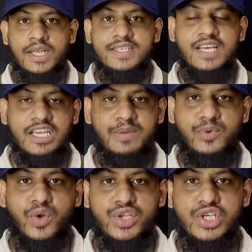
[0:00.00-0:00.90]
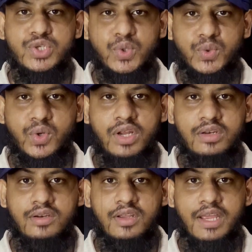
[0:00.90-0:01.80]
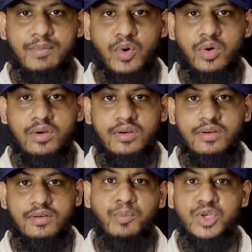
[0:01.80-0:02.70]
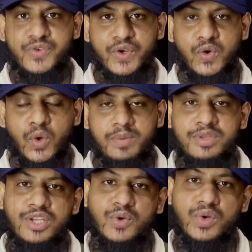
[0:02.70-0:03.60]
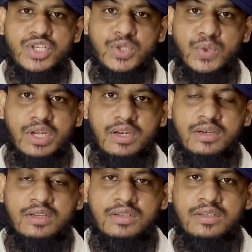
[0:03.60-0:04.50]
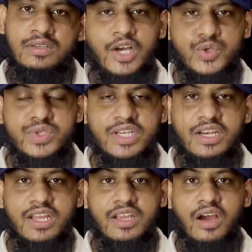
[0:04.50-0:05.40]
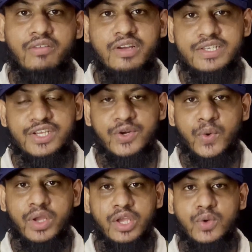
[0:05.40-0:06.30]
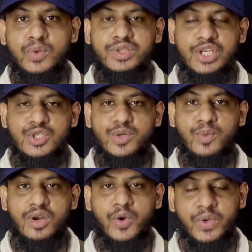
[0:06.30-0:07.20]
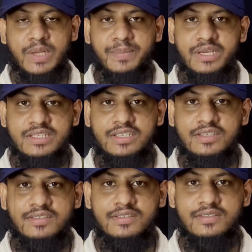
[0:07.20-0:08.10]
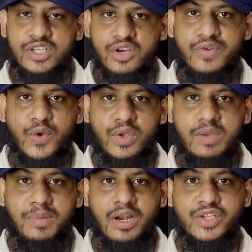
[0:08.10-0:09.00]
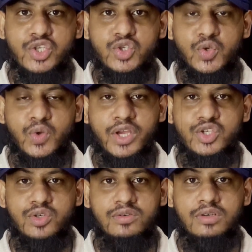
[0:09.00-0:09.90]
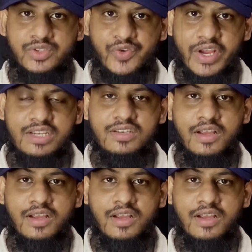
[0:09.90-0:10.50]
সাকিব করেছে চোদ্দ রান এবং মুশফিক রহিম তিনি করেছে দুই রান আসুন জেনে নেই আফগানিস্তানের হয়ে কোন তিনজন বলার উইকেট পেয়েছে ফাজালক ফারুকি বাংলাদেশের জন্য একজন থ্রেট